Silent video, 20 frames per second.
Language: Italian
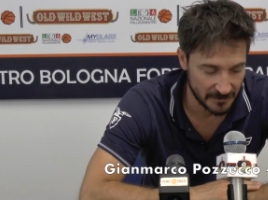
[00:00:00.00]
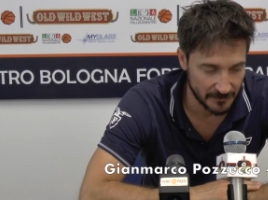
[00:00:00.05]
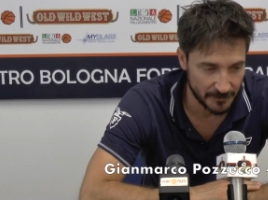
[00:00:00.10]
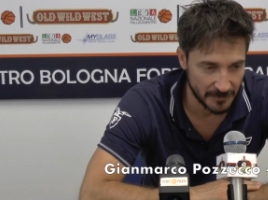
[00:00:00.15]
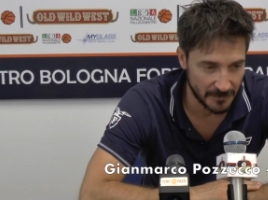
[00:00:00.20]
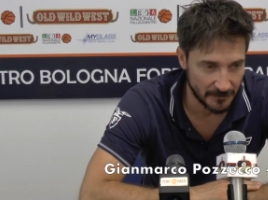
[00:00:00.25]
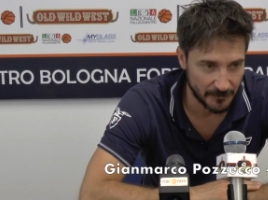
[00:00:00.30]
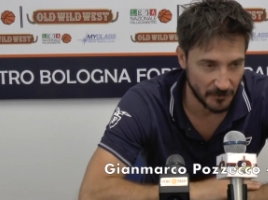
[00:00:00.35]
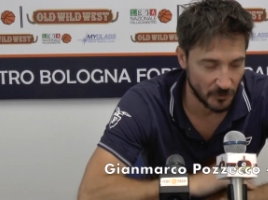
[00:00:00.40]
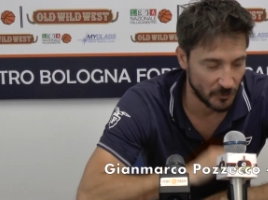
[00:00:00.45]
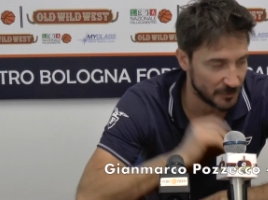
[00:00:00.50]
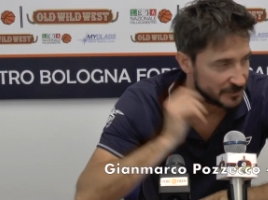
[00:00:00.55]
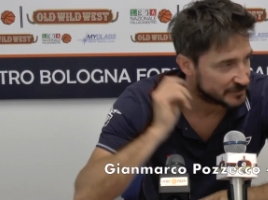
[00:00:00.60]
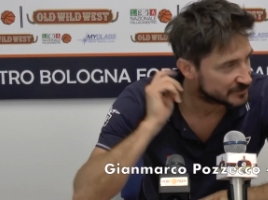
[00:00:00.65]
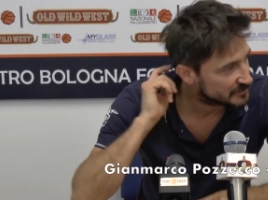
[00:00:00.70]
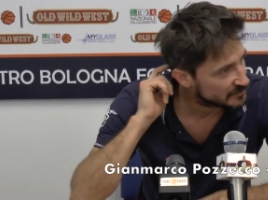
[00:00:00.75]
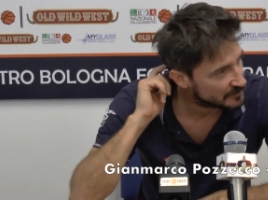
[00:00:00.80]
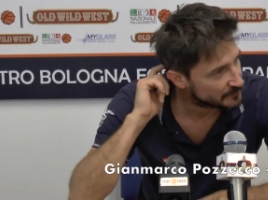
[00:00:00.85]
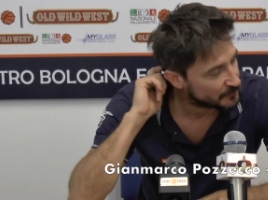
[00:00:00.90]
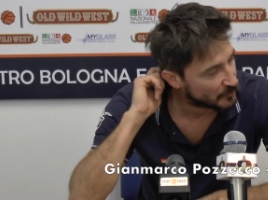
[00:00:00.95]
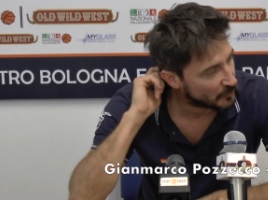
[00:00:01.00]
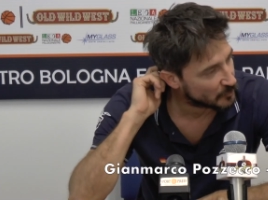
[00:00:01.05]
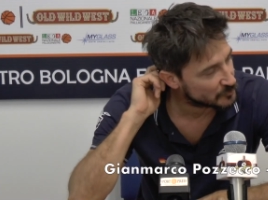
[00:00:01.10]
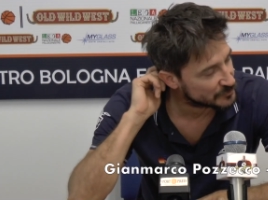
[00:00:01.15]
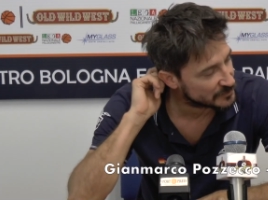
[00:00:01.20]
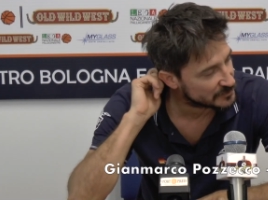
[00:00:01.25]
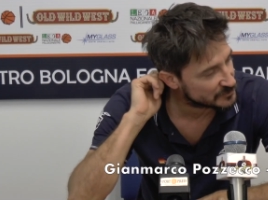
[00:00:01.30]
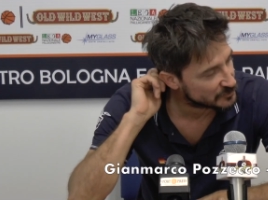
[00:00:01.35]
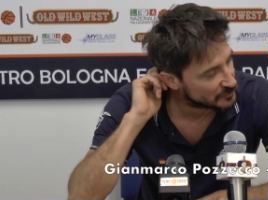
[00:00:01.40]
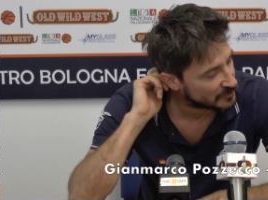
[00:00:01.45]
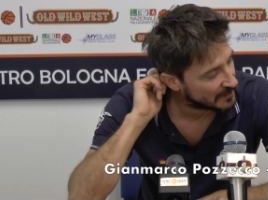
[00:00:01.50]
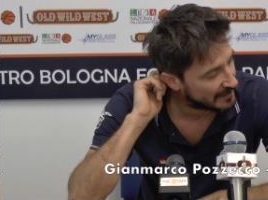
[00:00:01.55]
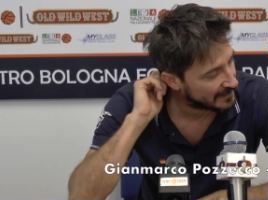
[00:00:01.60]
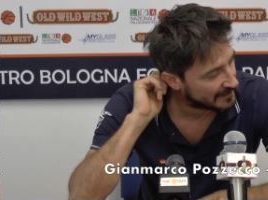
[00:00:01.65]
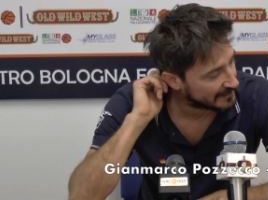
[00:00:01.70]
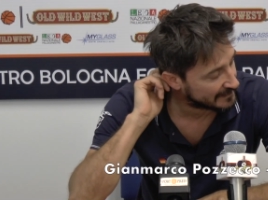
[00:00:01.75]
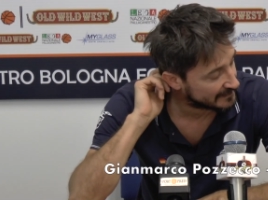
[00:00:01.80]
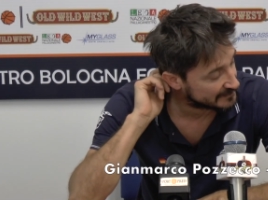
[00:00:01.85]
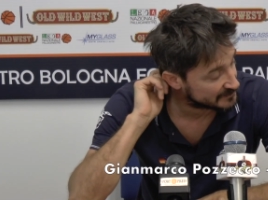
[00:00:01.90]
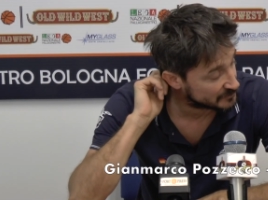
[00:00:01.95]
per poi essere pronti a
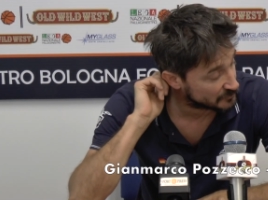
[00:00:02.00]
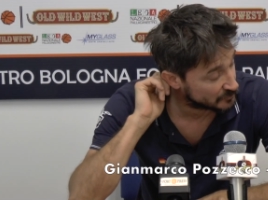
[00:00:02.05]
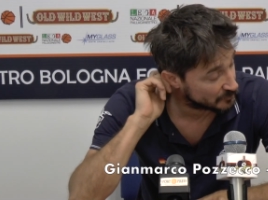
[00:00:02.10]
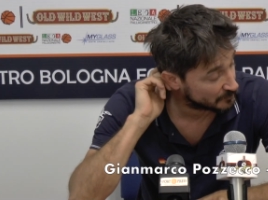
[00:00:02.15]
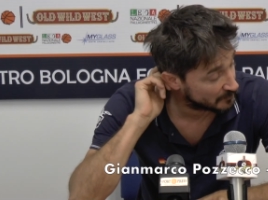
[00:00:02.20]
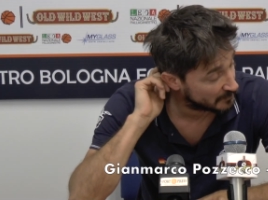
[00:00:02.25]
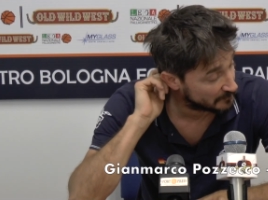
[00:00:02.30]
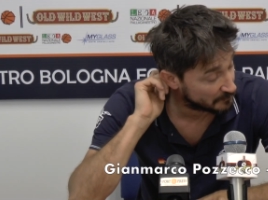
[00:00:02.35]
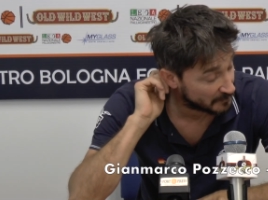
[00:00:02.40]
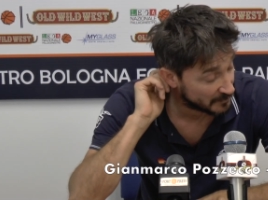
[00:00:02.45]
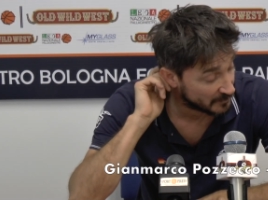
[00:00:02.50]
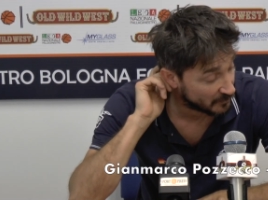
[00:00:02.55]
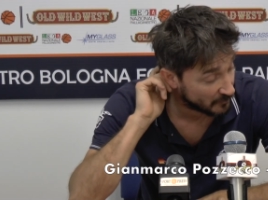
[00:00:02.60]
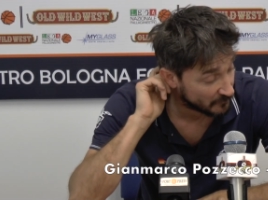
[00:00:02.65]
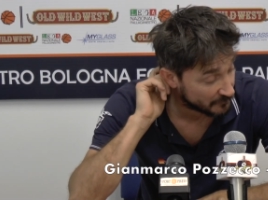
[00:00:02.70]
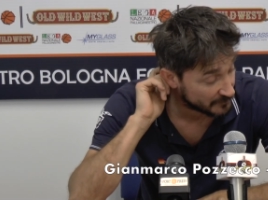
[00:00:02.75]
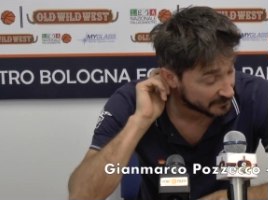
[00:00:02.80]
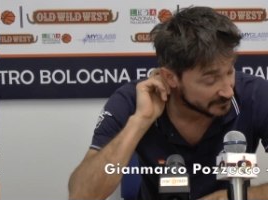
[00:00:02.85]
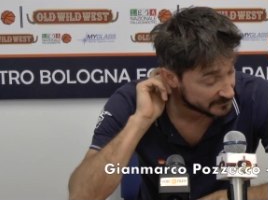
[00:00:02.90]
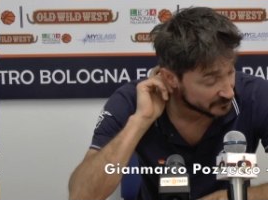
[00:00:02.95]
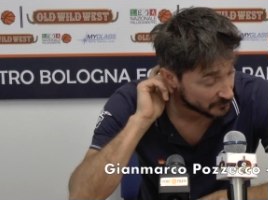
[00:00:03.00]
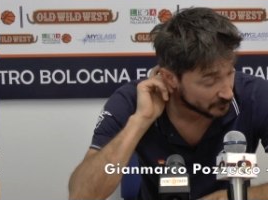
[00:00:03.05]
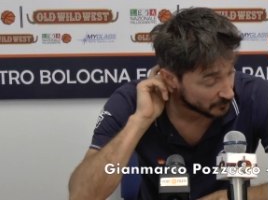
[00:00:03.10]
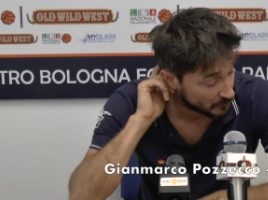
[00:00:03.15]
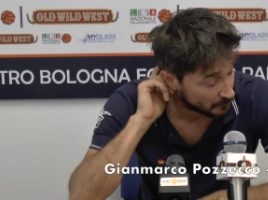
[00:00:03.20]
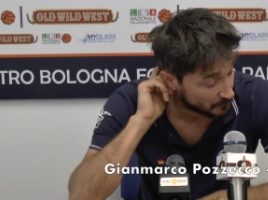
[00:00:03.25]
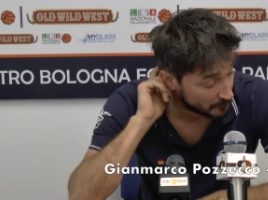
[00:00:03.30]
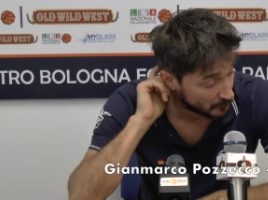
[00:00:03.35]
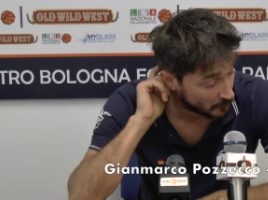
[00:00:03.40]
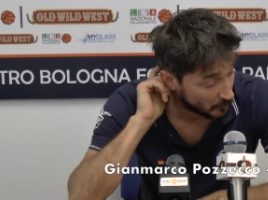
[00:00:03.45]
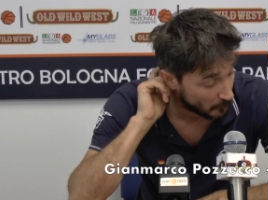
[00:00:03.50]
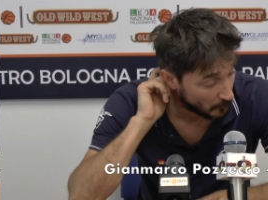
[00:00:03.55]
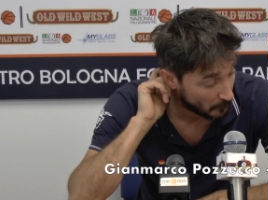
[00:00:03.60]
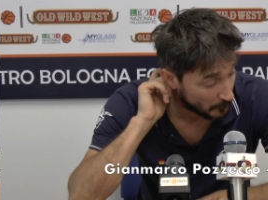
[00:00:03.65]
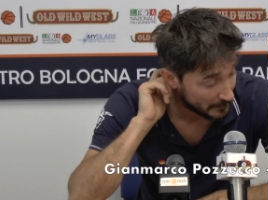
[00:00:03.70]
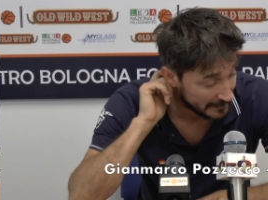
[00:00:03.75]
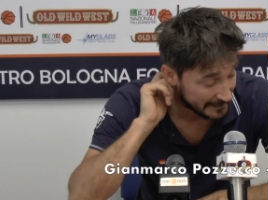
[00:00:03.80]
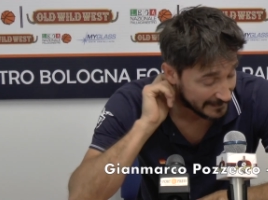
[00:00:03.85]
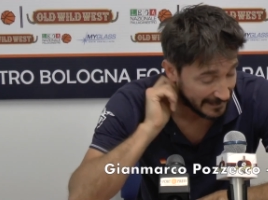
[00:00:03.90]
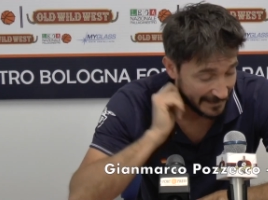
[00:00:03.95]
giocare secondo me i playoff che sono
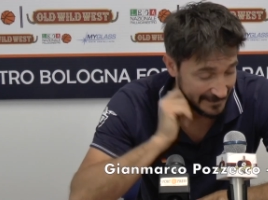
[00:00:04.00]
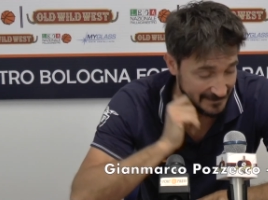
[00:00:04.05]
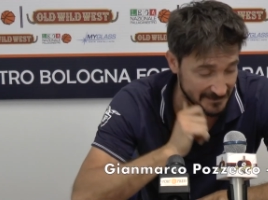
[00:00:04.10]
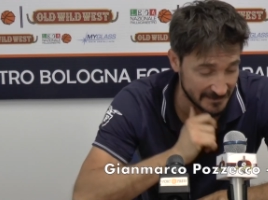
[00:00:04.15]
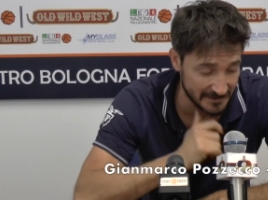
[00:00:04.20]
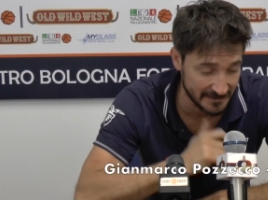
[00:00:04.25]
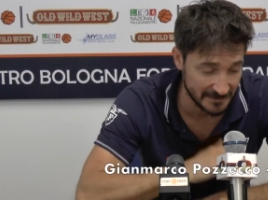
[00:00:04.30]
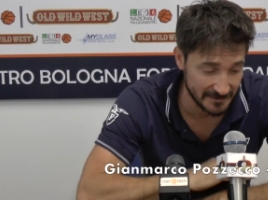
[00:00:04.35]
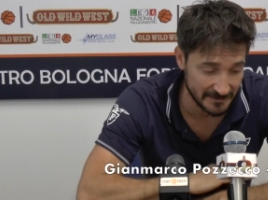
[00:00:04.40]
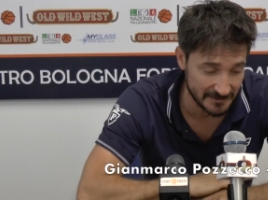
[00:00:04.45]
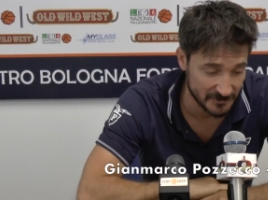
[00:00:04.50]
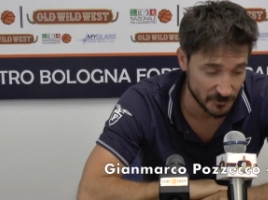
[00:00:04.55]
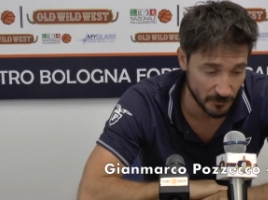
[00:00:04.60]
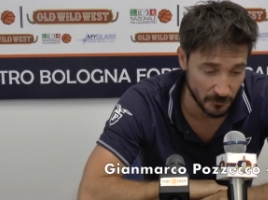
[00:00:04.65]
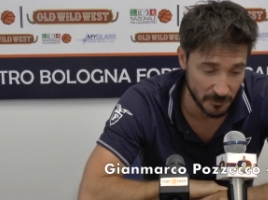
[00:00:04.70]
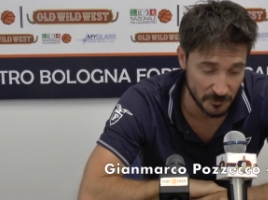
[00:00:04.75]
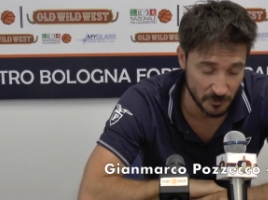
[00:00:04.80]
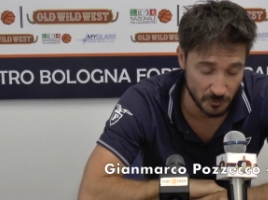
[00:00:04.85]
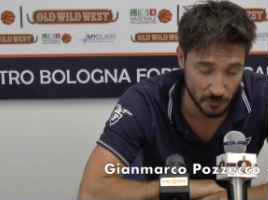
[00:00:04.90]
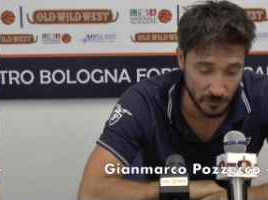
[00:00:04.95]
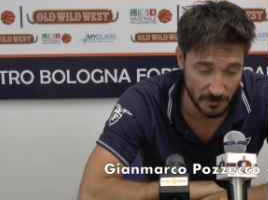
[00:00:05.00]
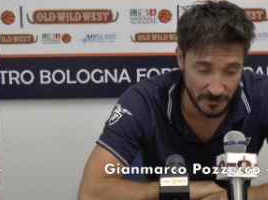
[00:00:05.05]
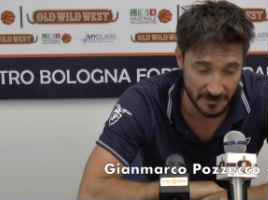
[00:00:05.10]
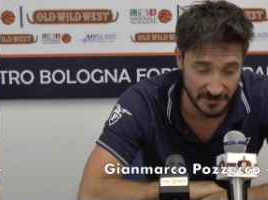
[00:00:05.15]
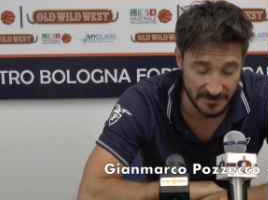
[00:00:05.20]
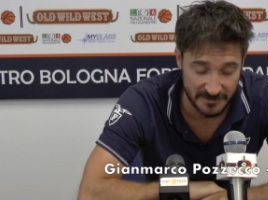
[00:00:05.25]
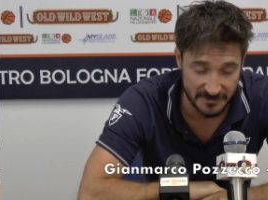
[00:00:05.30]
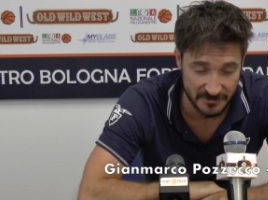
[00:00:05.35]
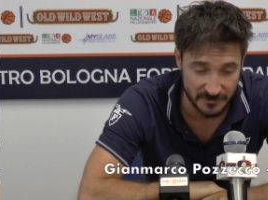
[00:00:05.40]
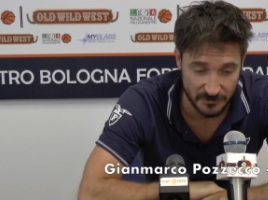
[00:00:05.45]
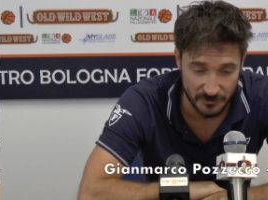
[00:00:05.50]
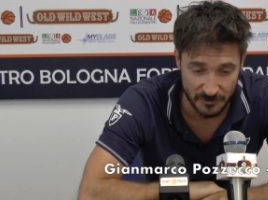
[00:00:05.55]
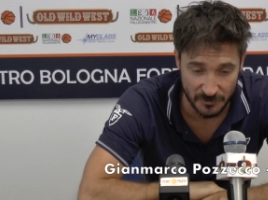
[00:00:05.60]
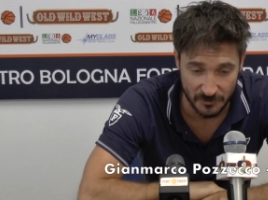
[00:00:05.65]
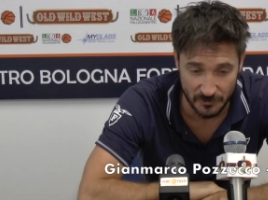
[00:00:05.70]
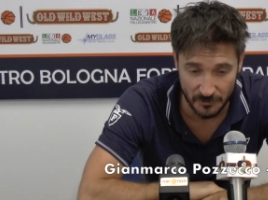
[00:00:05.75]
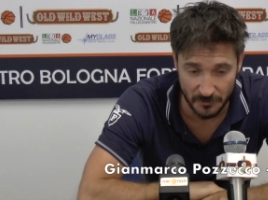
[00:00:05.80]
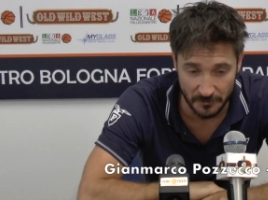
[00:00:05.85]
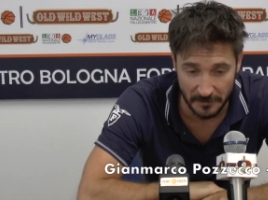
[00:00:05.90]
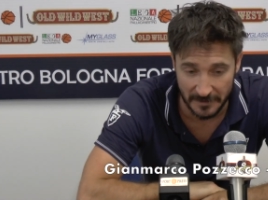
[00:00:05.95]
complicati soprattutto all'inizio
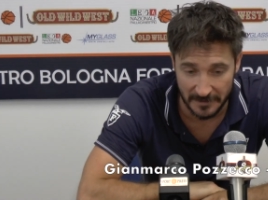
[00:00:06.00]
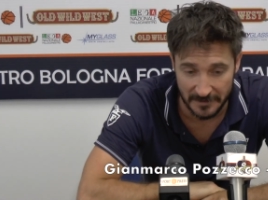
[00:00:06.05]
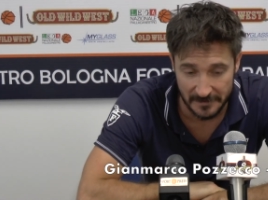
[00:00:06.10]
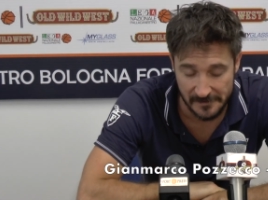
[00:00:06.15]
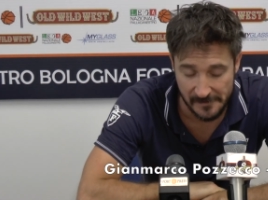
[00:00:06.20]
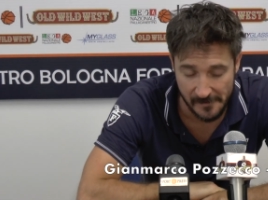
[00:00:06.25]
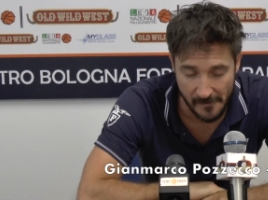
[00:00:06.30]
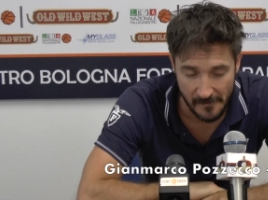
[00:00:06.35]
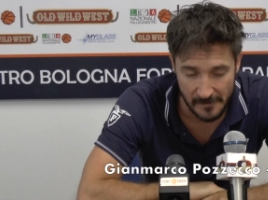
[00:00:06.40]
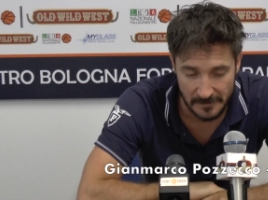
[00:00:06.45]
secondo me